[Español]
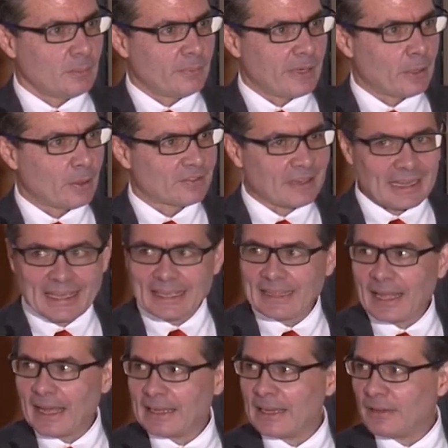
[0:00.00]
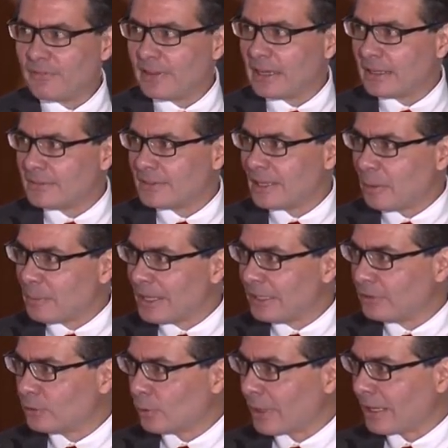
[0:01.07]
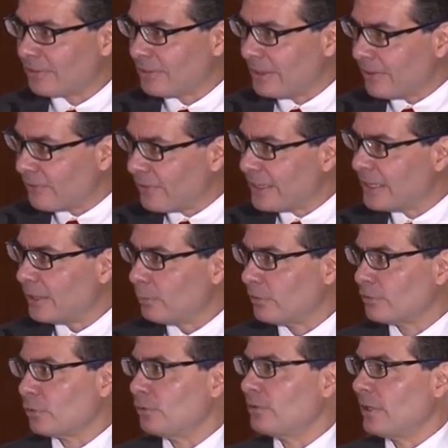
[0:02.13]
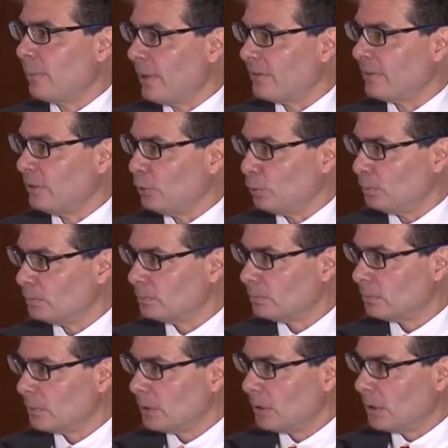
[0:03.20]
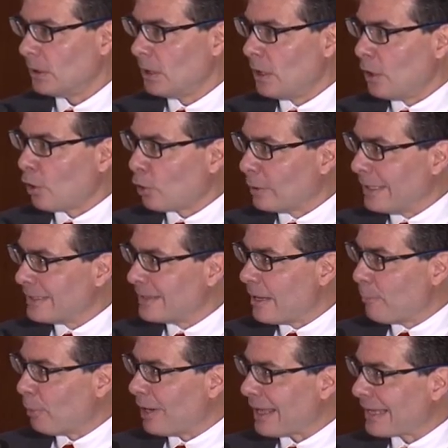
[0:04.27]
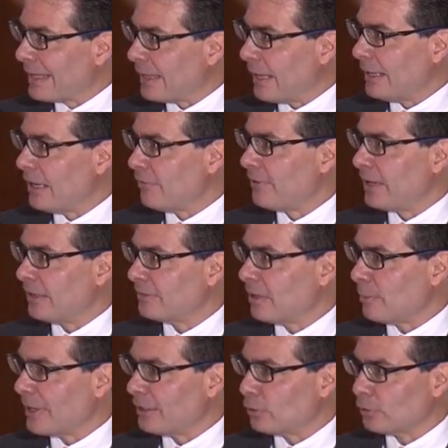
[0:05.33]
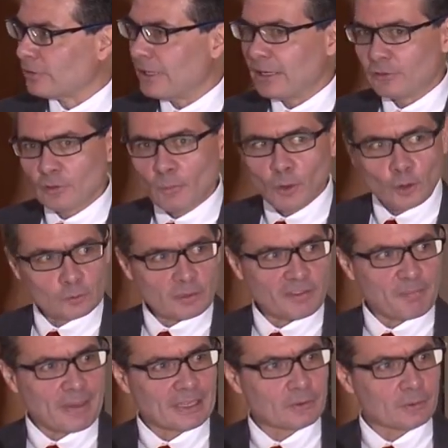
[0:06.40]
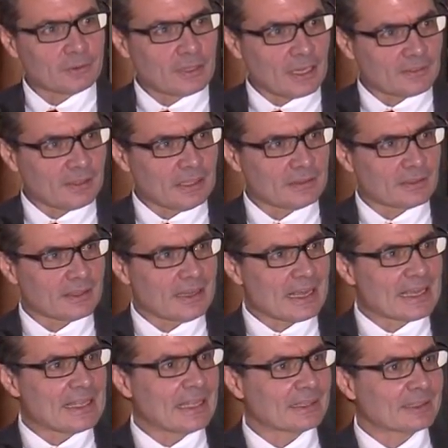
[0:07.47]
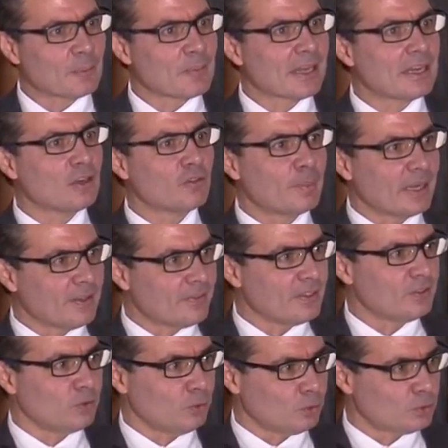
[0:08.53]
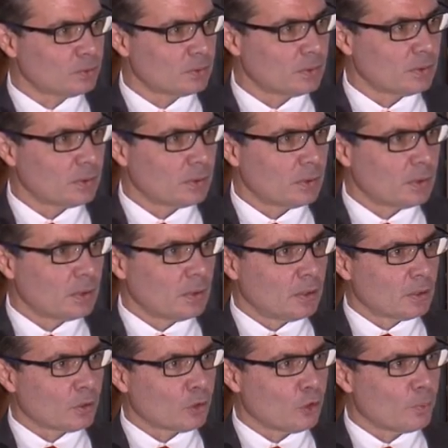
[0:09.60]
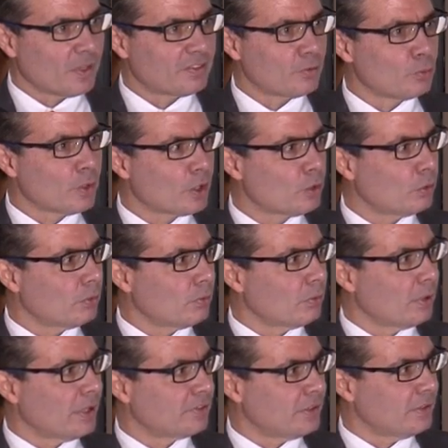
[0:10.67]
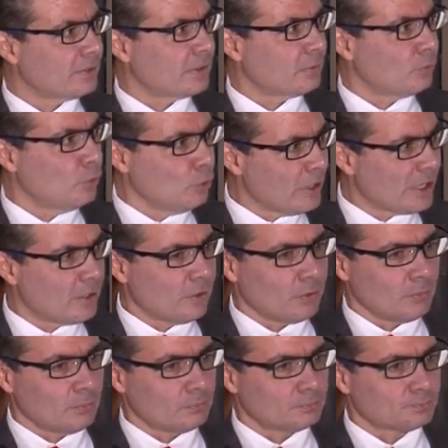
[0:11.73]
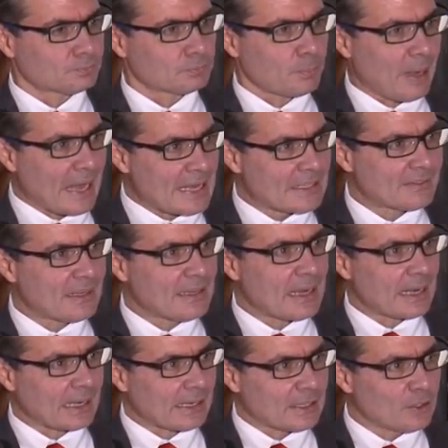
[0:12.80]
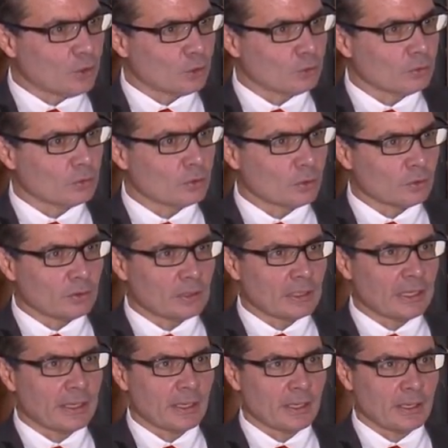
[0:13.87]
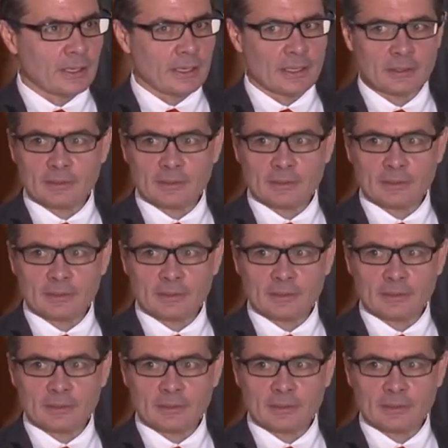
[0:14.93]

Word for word: Pero esa equidad en el financiamiento casi define nuestro sistema de salud. Con el tiempo a la equidad en el financiamiento se le sumó otro aspecto interesante, es la equidad también en los beneficios. Colombia es el único, es único país en la región donde eh,